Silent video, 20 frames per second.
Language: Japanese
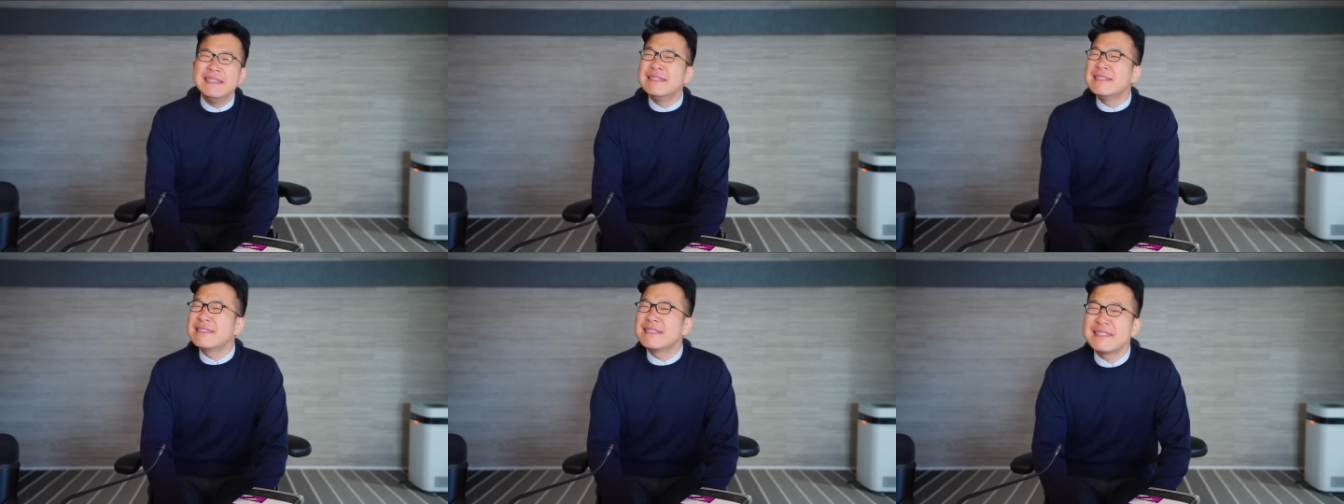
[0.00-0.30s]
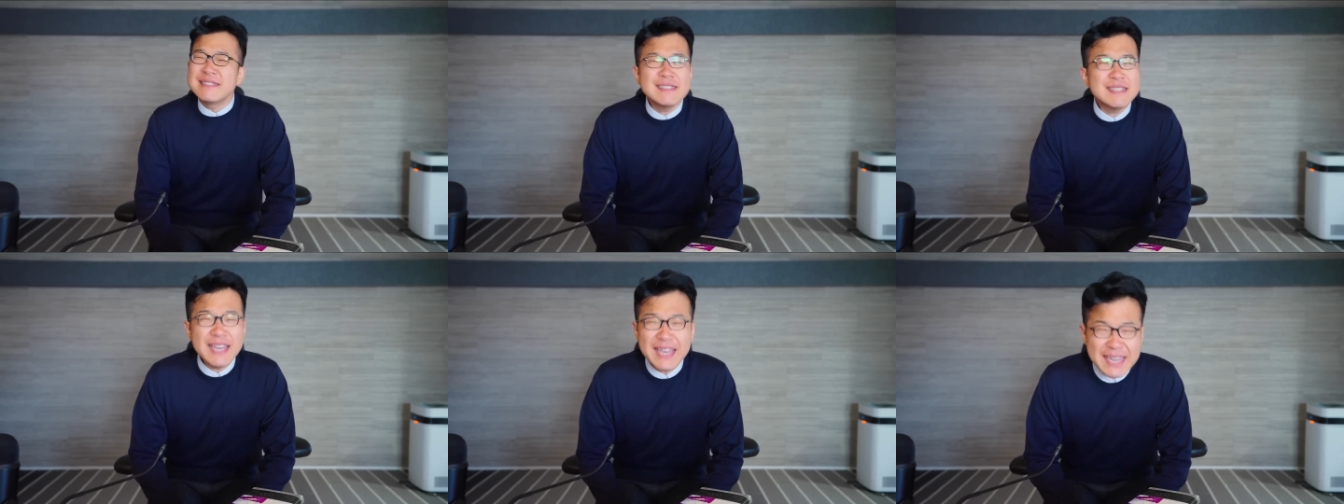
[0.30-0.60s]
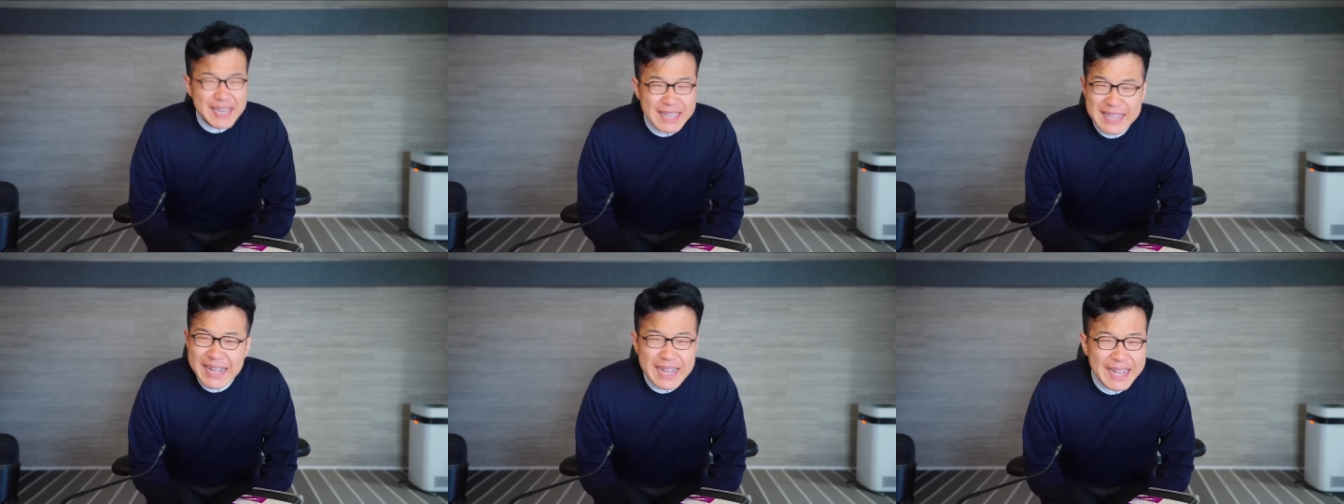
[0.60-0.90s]
す
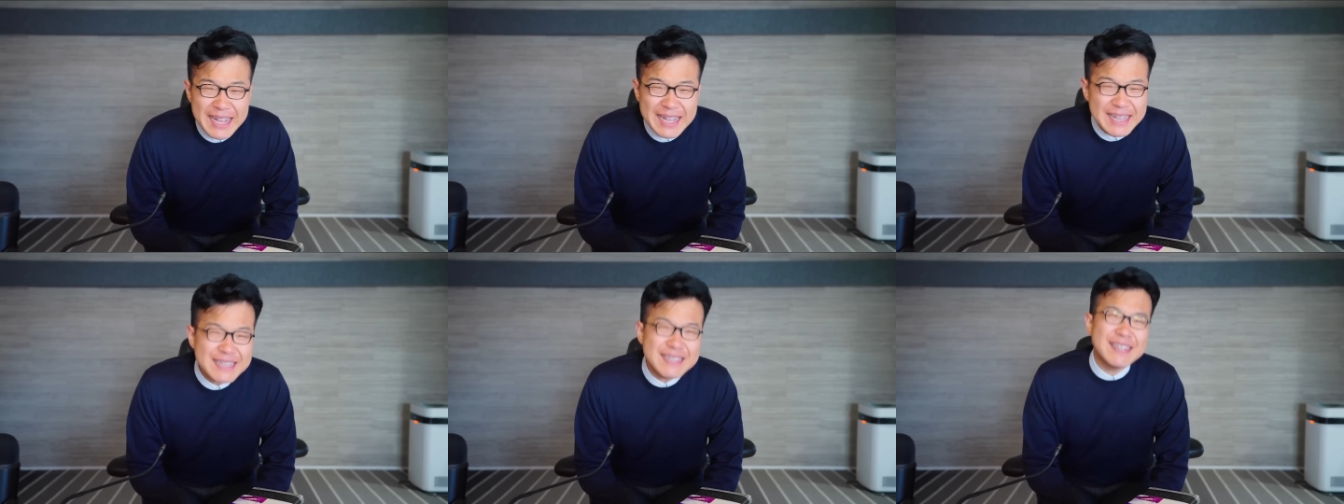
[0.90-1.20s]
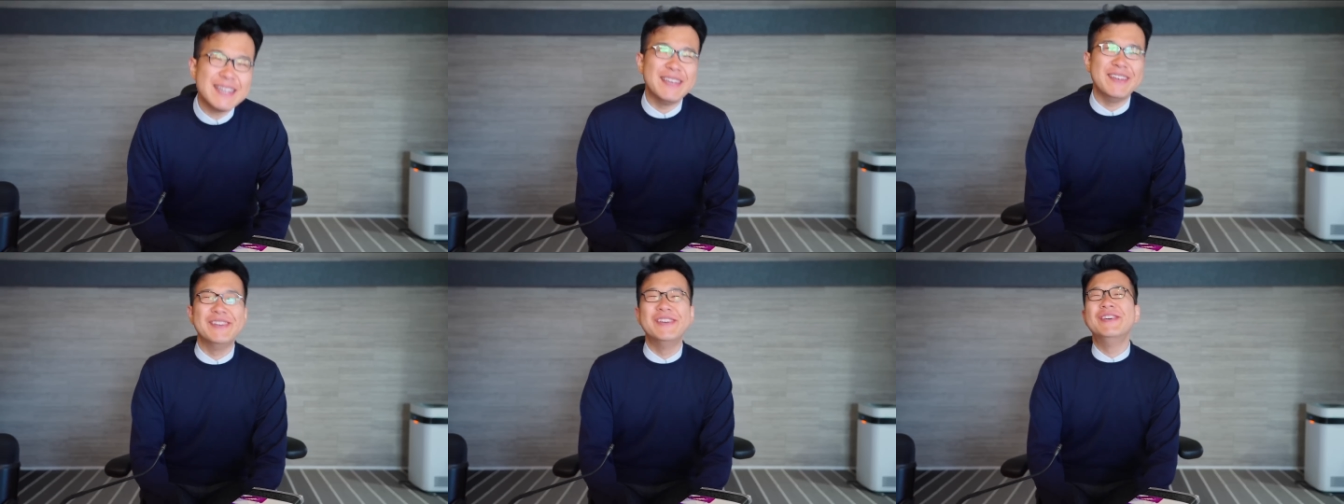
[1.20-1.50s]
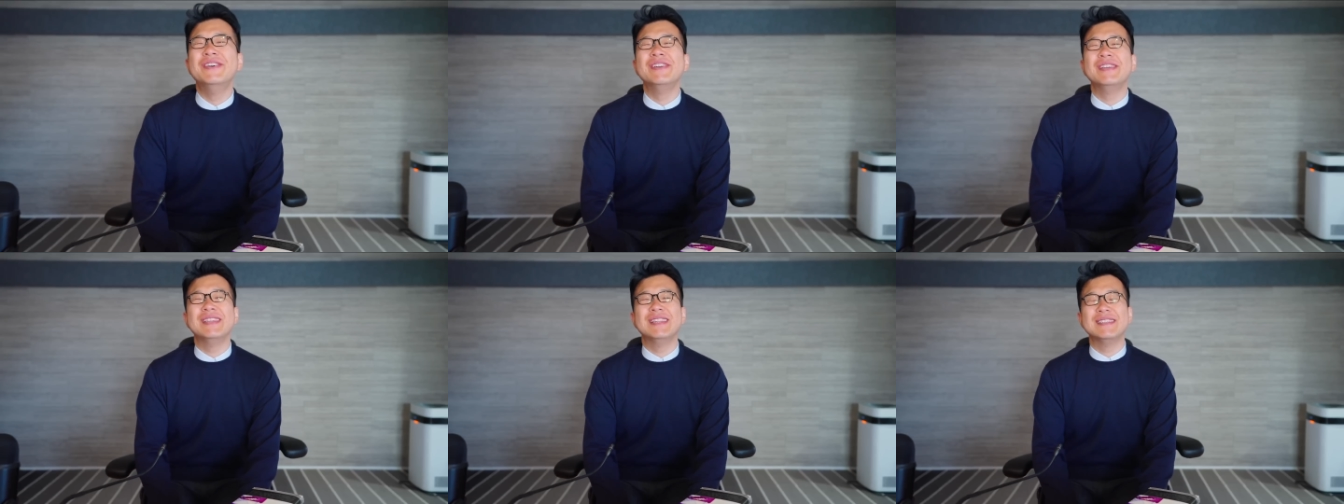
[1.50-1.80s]
げえなーっていう
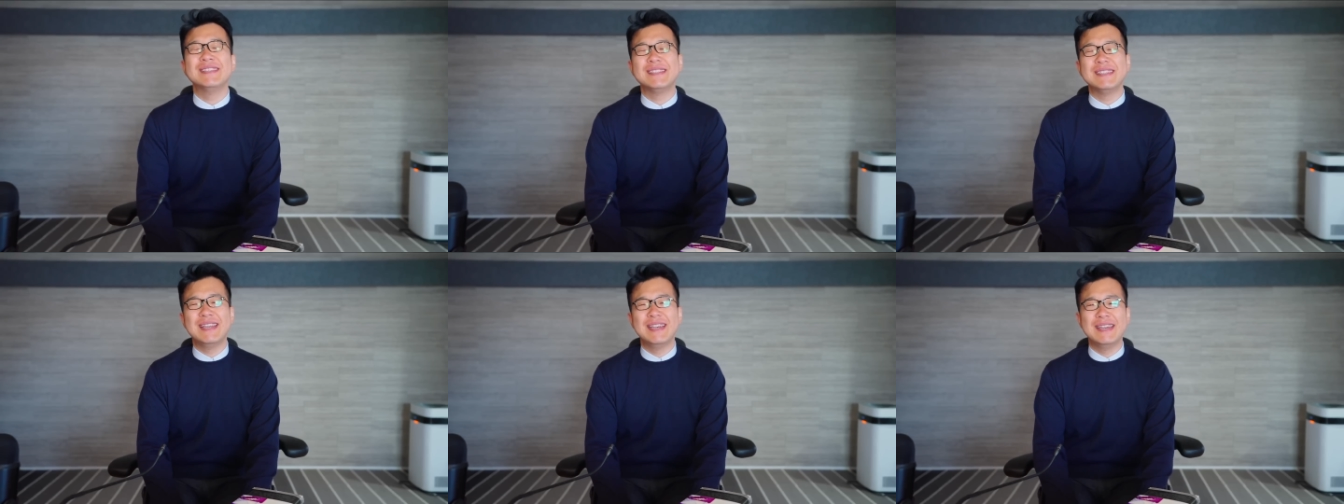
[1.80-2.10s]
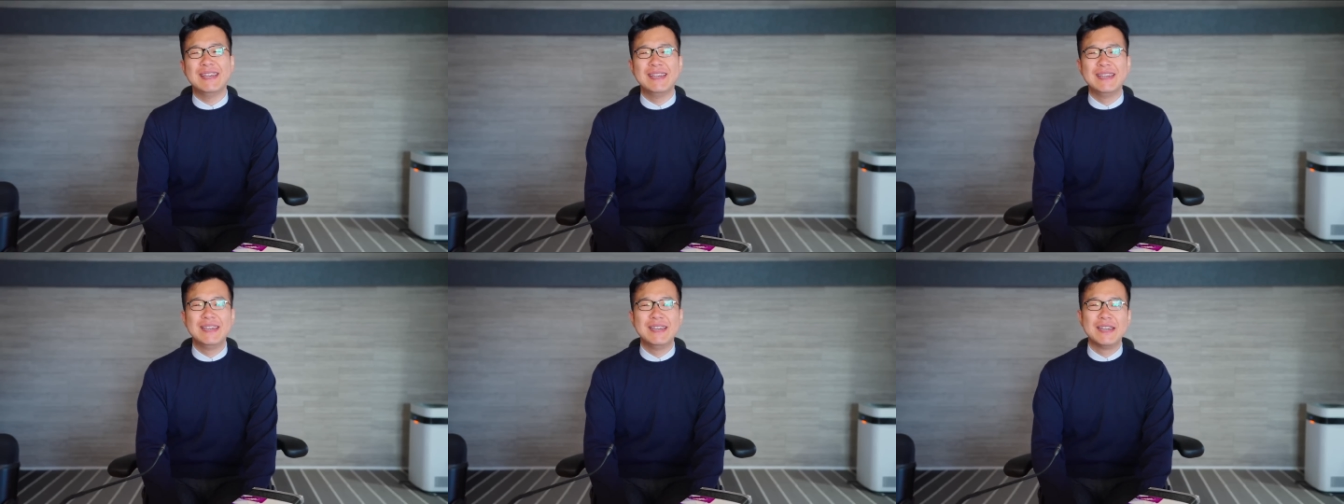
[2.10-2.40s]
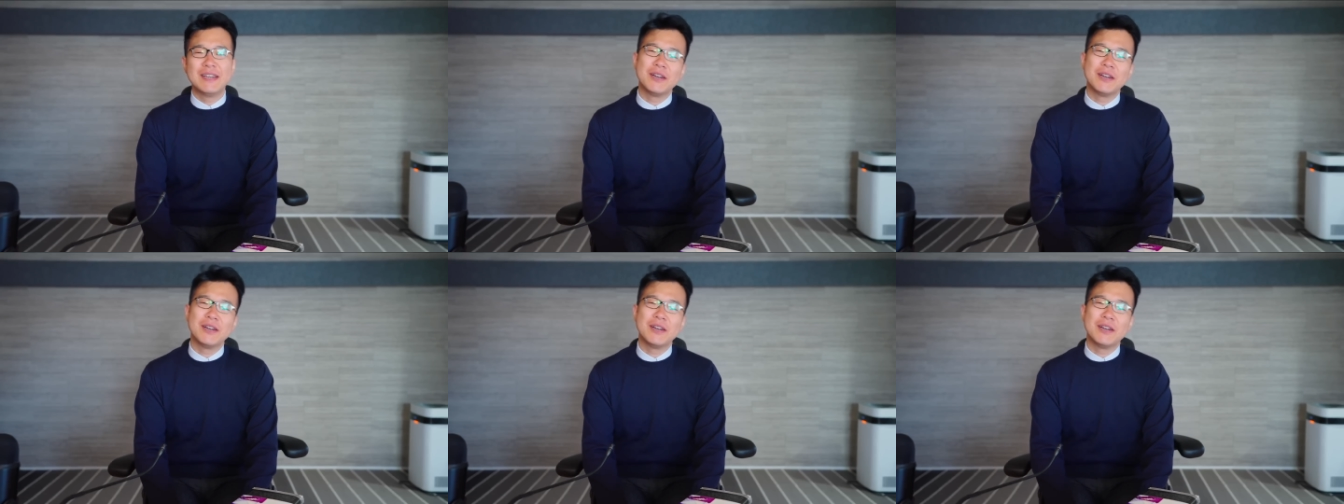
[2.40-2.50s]
ふうにですね、